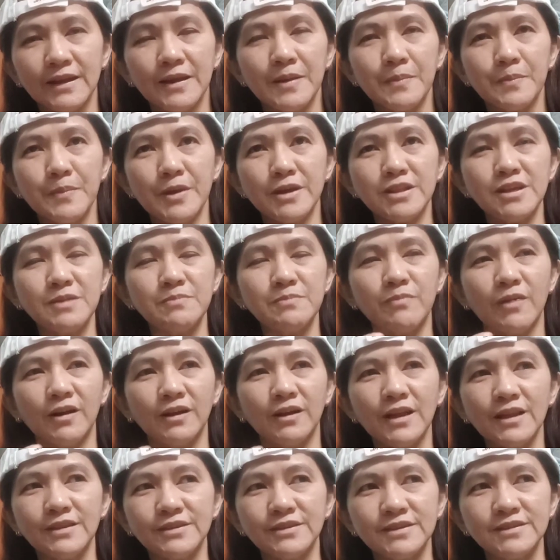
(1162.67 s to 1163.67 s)
made in
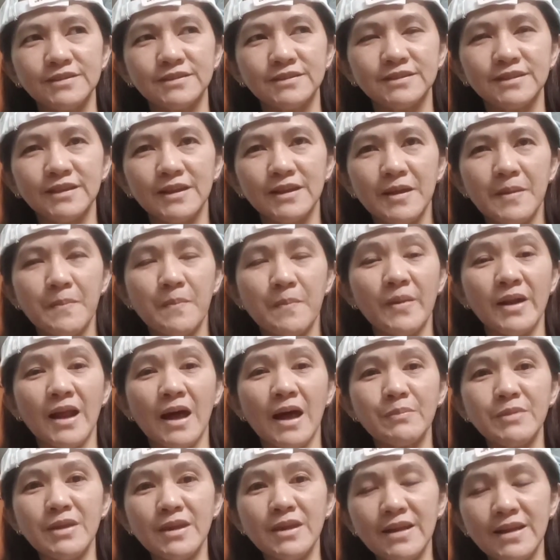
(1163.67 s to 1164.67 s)
Bangladesh.
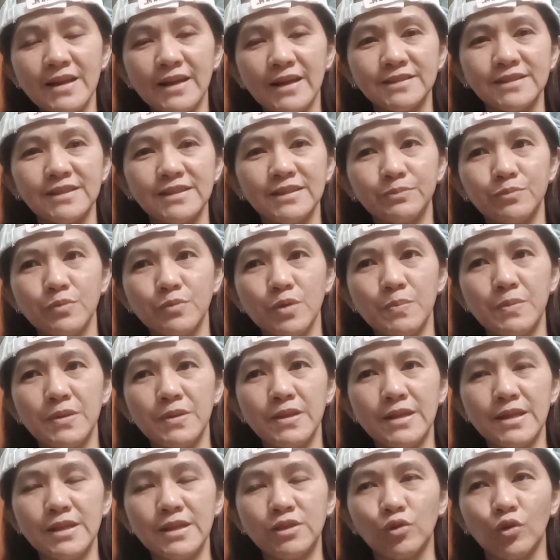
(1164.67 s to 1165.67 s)
Marami rin kasing
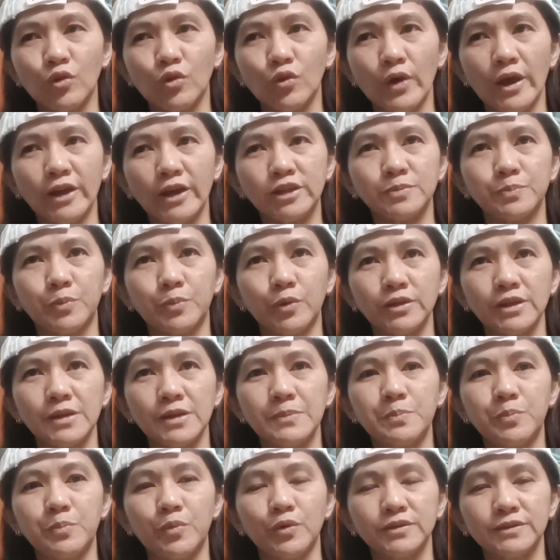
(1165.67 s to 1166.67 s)
bumibili dito,
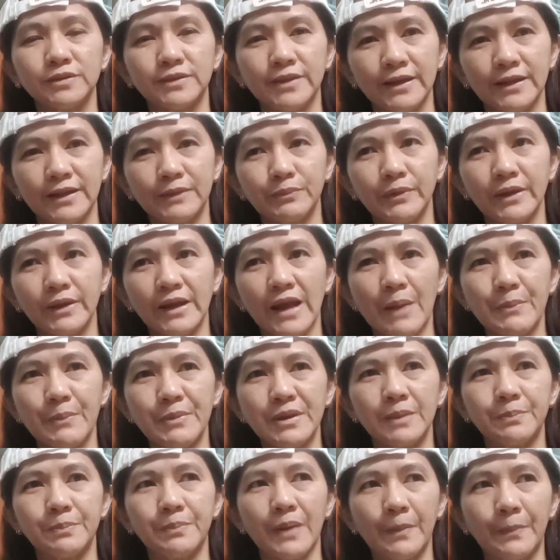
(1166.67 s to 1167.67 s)
export-import din.
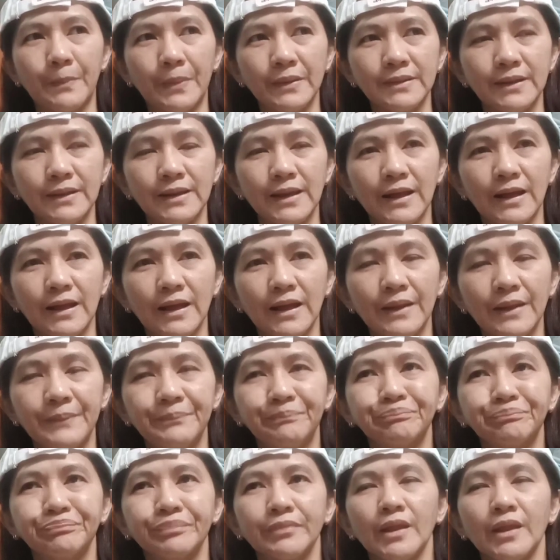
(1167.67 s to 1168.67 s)
Marami
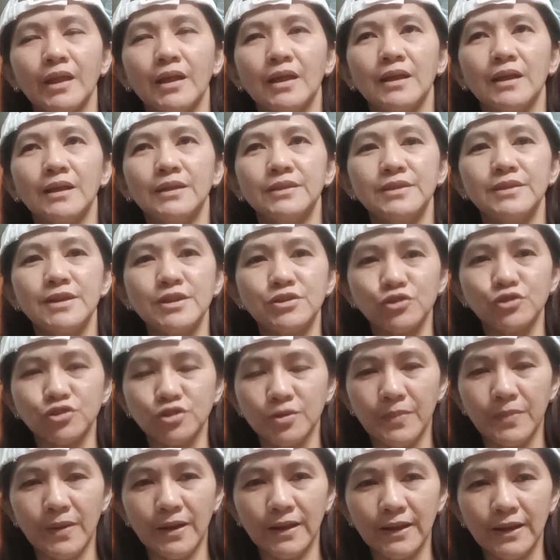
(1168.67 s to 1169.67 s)
nagpapadala dito
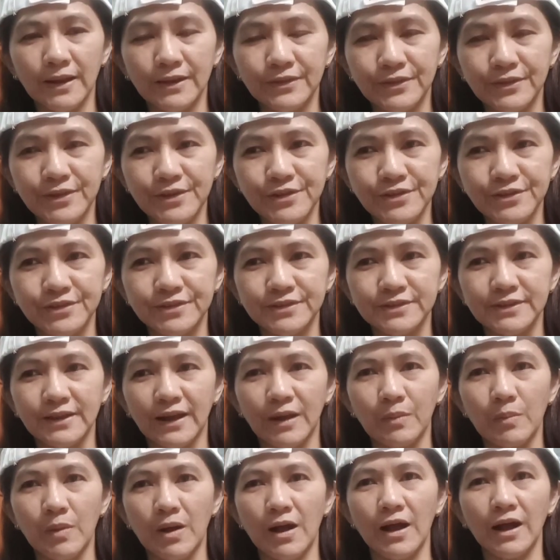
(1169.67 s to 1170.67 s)
sa Bangladesh
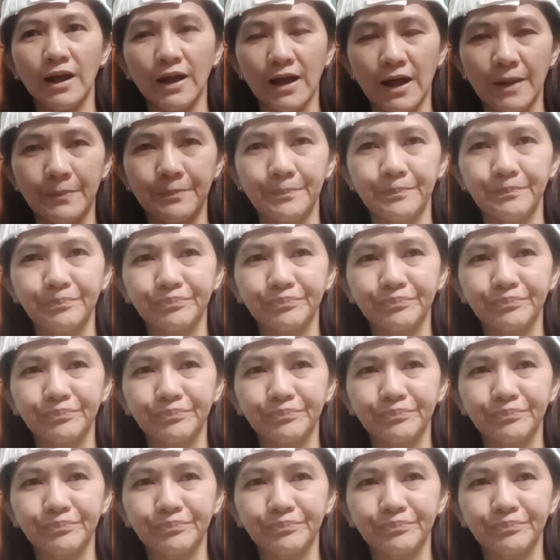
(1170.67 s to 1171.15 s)
na mga cup